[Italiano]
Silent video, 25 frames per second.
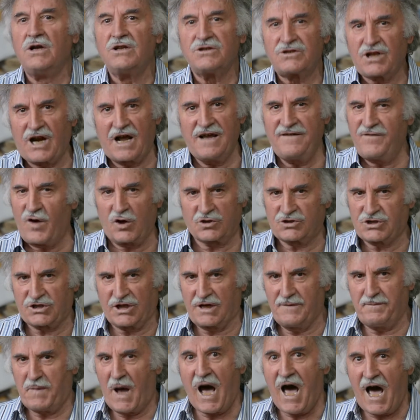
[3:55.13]
tra i
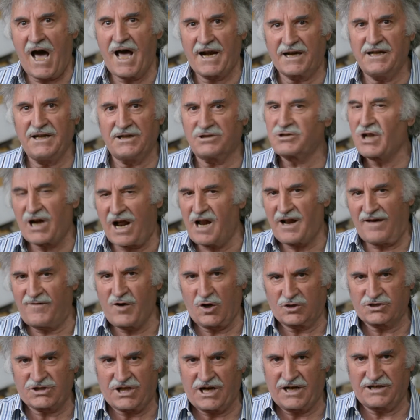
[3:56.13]
vostri pari, tra la
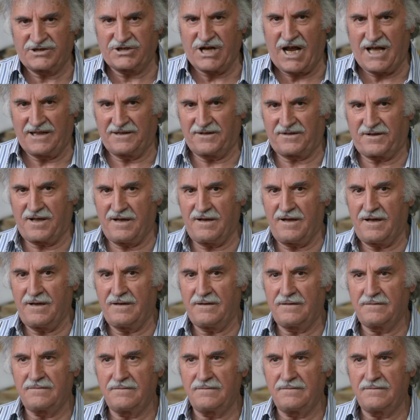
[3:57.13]
vostra gente.